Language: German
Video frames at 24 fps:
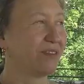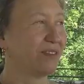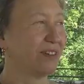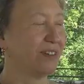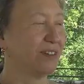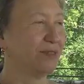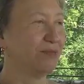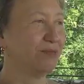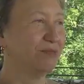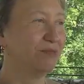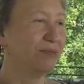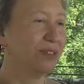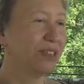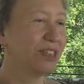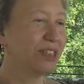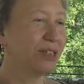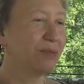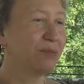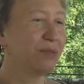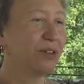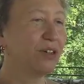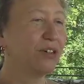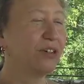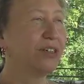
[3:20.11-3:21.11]
ähm, es
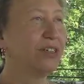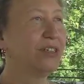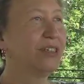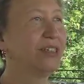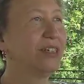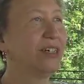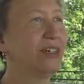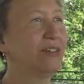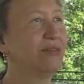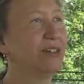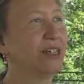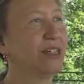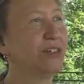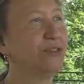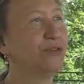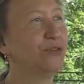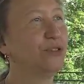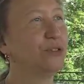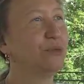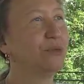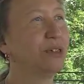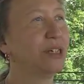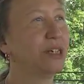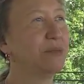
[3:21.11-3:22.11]
gibt Leute, die erwarten
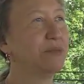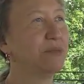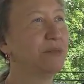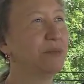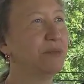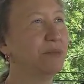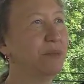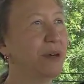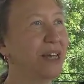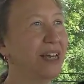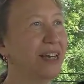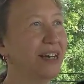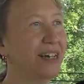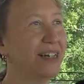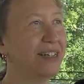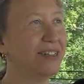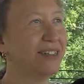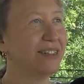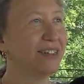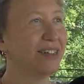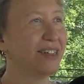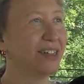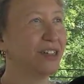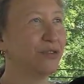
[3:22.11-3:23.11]
vom Leben mehr
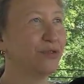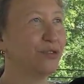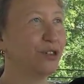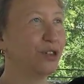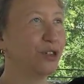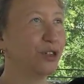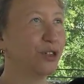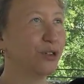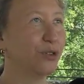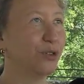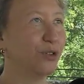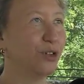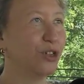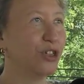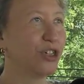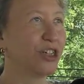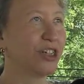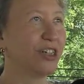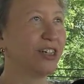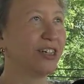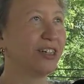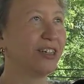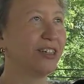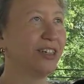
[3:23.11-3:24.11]
als einen vollen
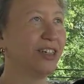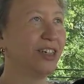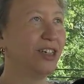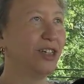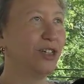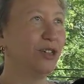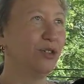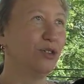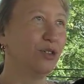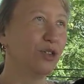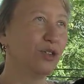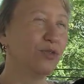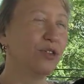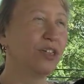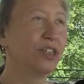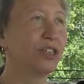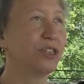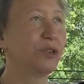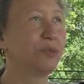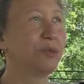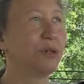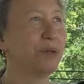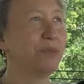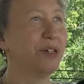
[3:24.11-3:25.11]
Kühlschrank. Und so war
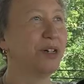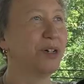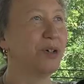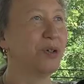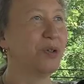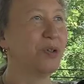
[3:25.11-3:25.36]
das bei mir